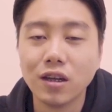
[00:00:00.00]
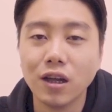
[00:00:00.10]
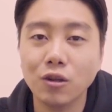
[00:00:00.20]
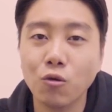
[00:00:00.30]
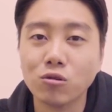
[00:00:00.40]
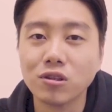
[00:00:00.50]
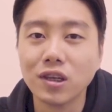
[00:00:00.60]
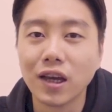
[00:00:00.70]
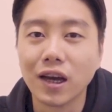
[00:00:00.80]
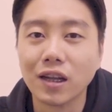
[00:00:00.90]
네,
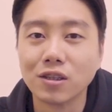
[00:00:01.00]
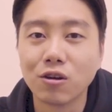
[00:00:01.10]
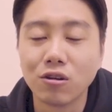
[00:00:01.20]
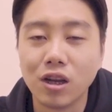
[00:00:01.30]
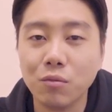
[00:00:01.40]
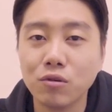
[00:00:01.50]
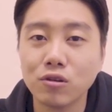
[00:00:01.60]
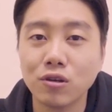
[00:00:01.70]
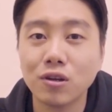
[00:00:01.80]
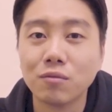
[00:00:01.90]
녹음기에 관해서
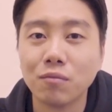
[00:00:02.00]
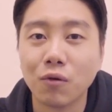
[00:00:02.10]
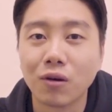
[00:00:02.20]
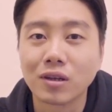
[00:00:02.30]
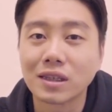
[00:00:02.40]
리뷰를 뭐